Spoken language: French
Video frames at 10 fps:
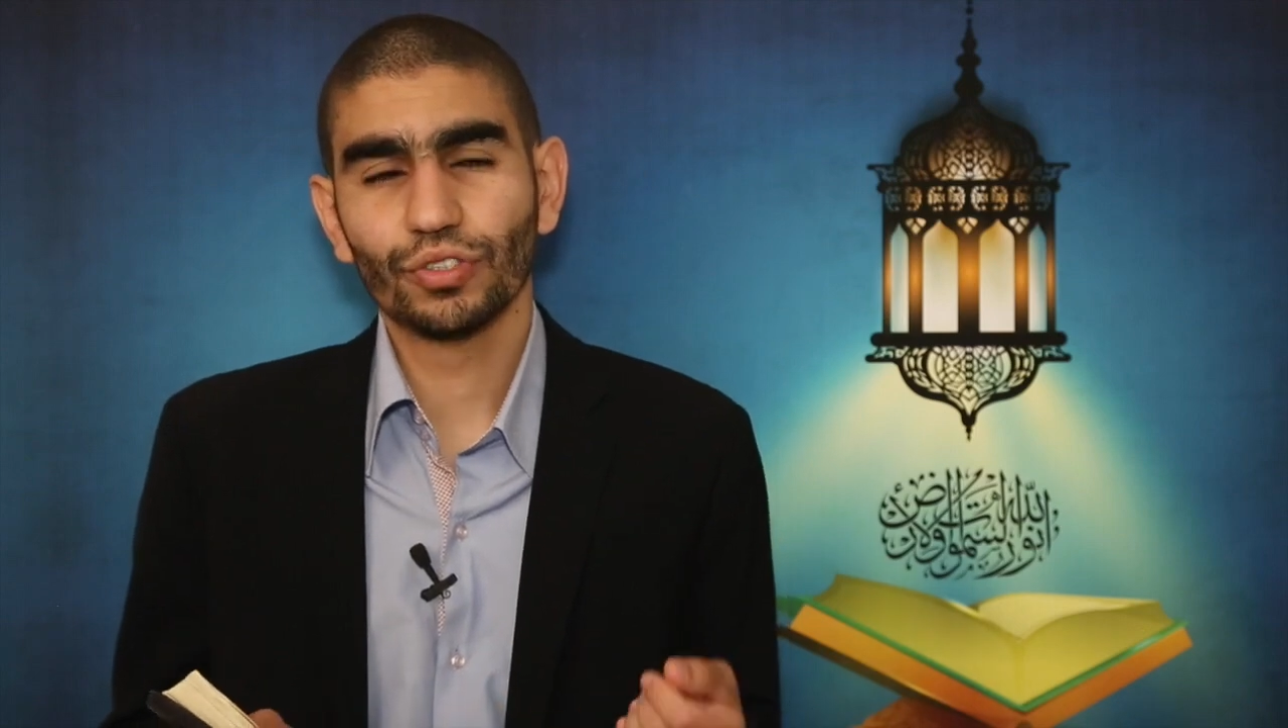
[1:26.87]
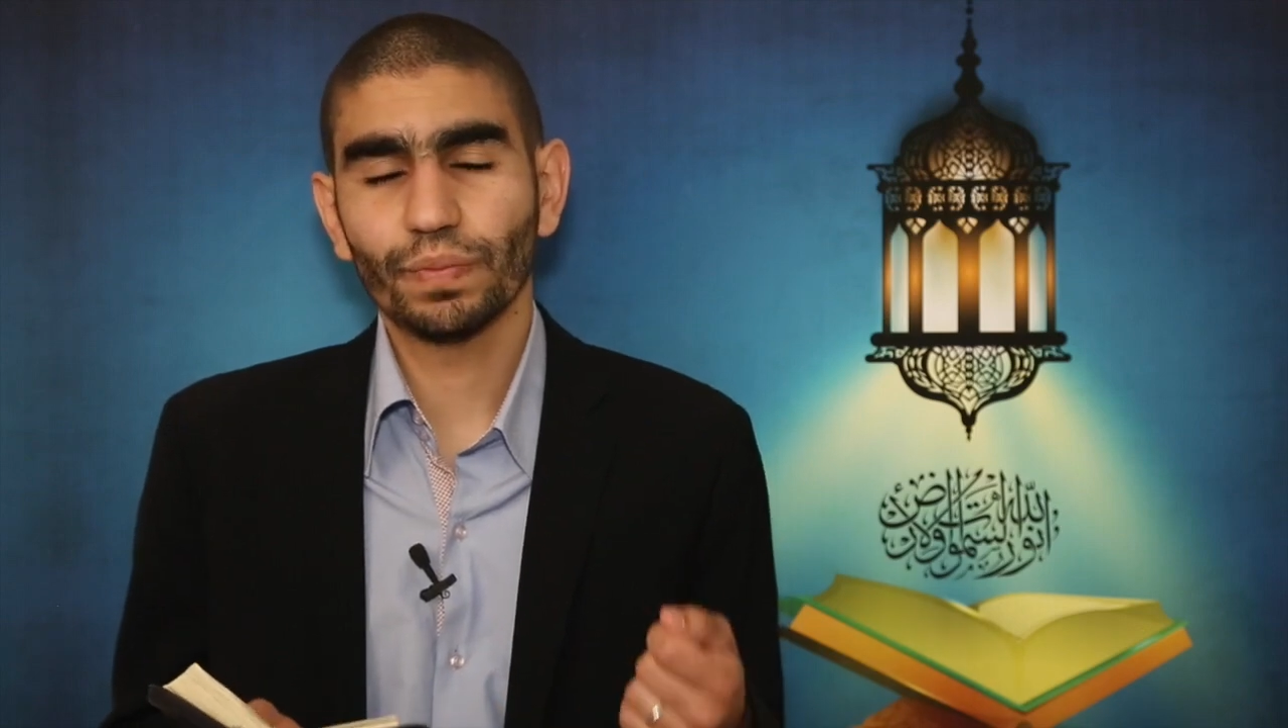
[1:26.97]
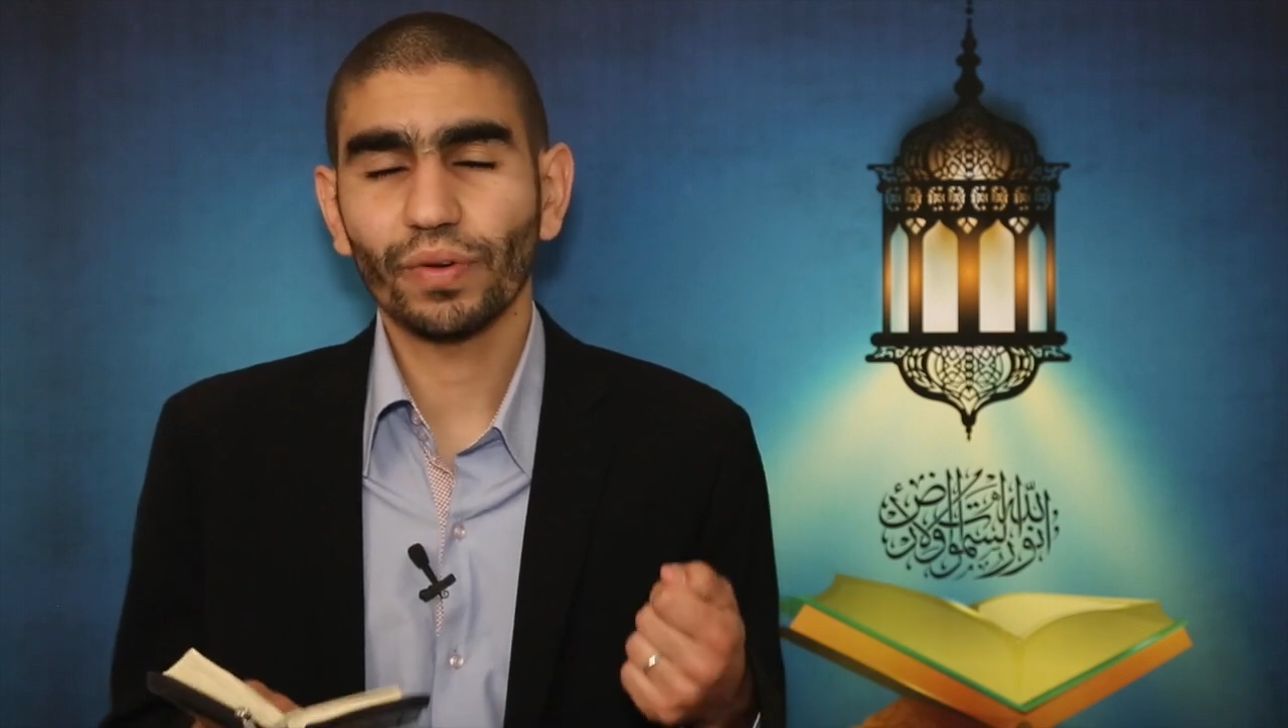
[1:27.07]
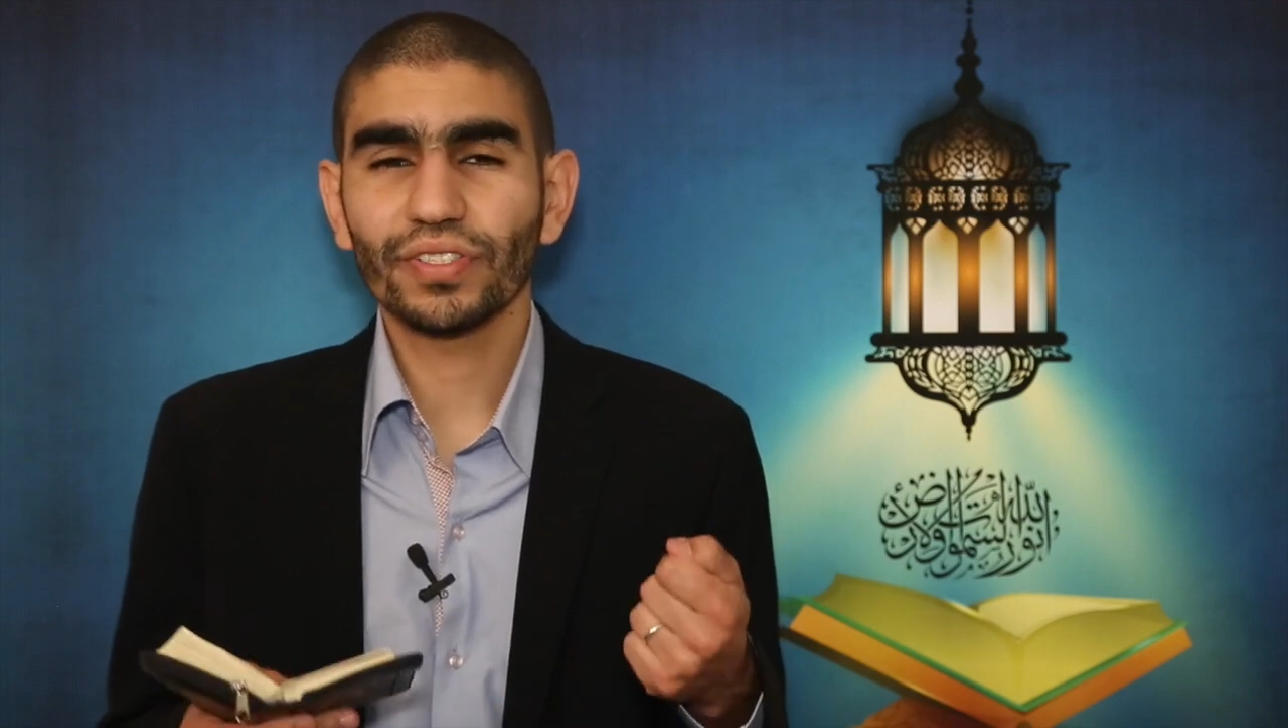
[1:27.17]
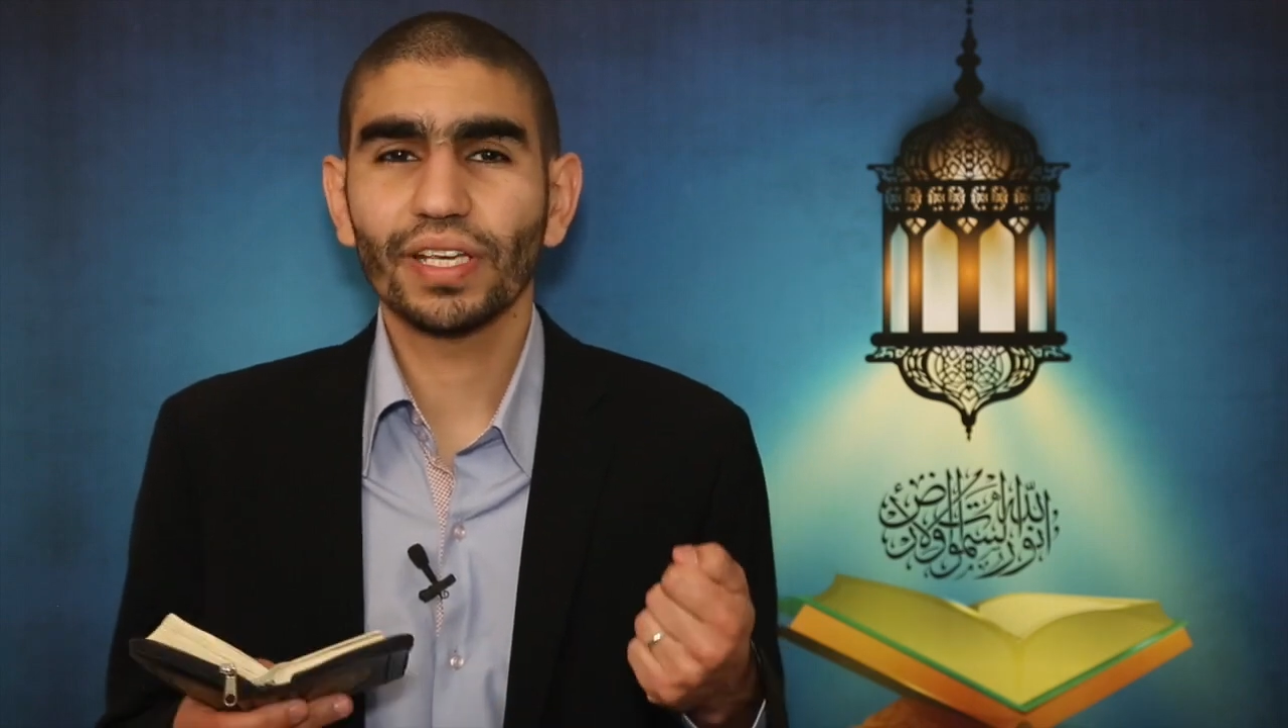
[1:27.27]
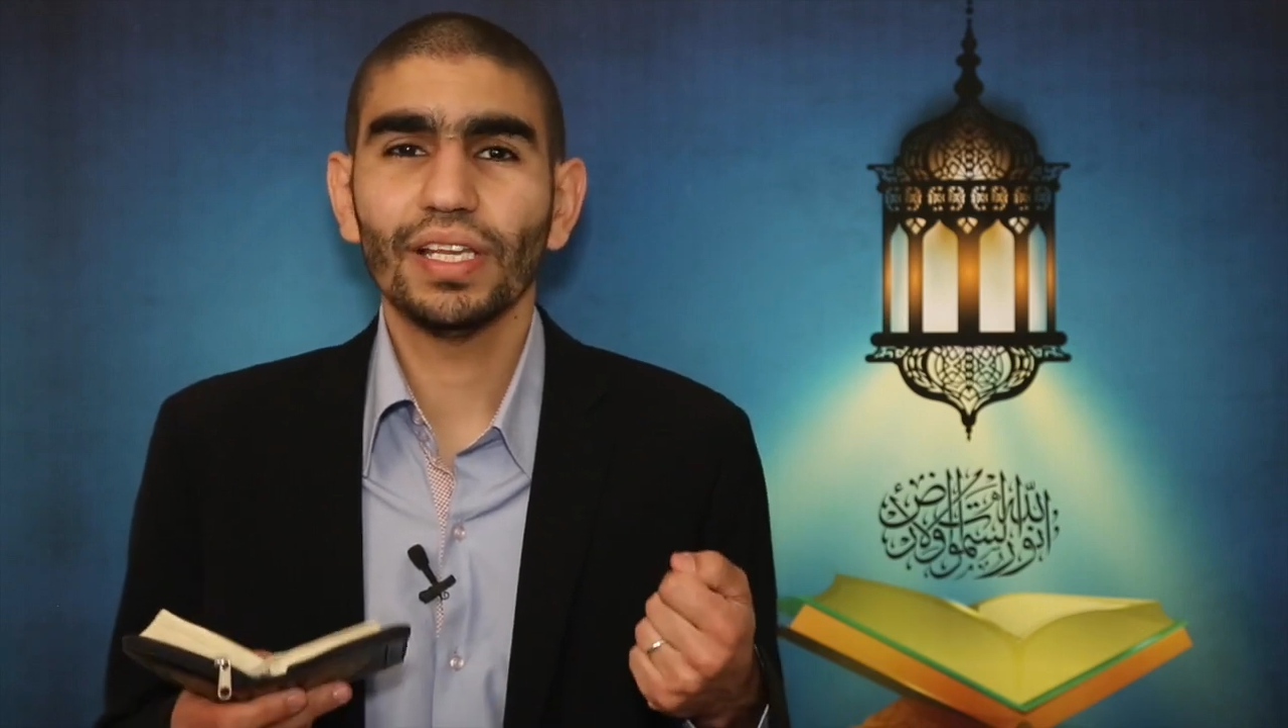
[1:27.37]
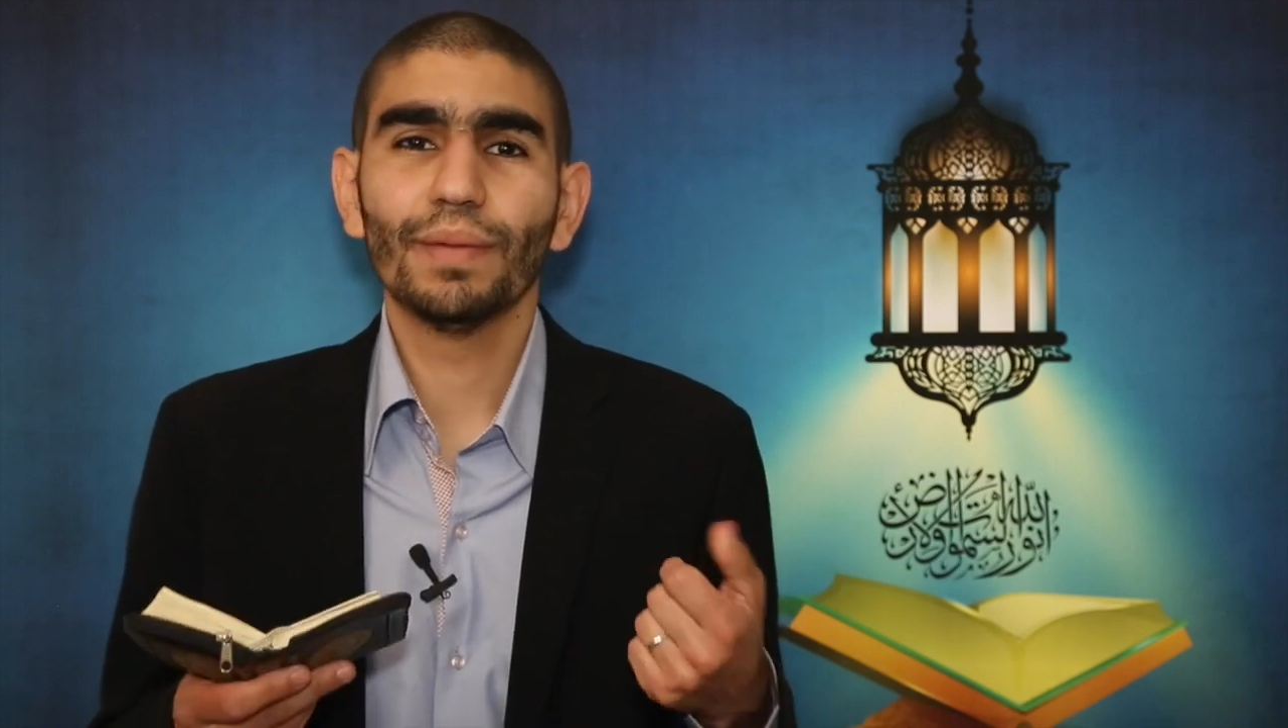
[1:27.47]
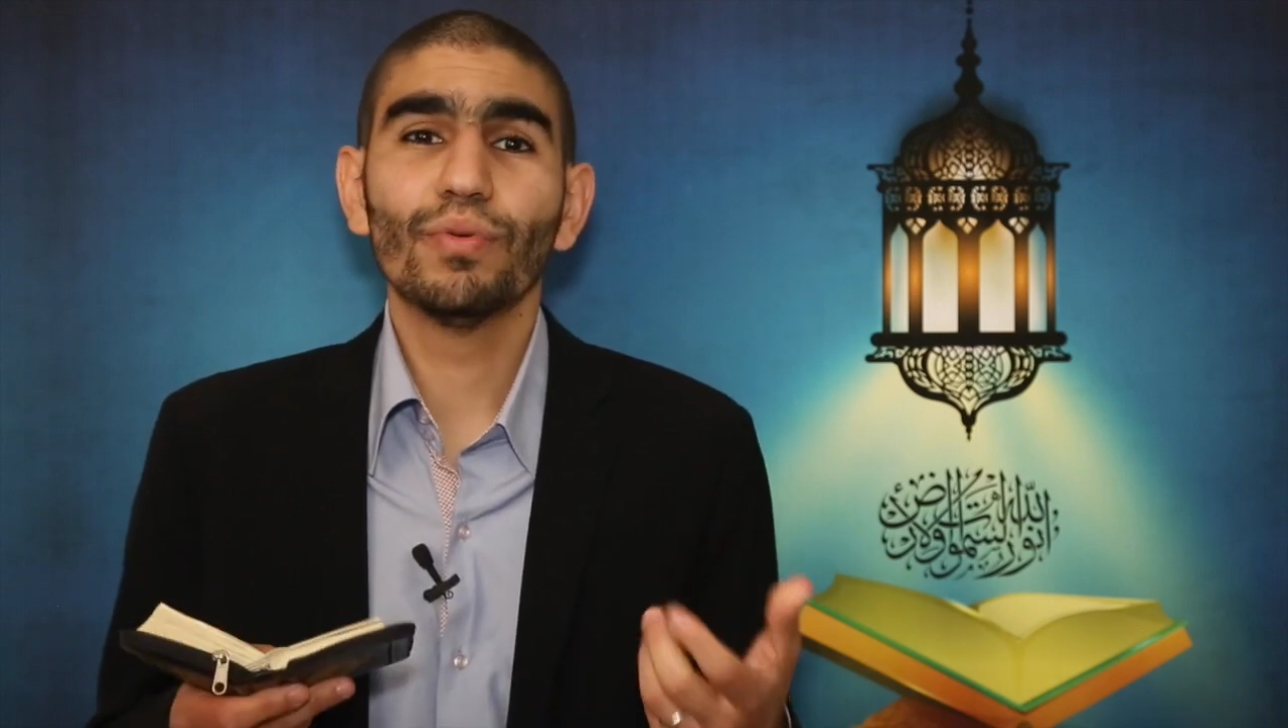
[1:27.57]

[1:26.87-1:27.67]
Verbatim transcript: je pense qu'il y a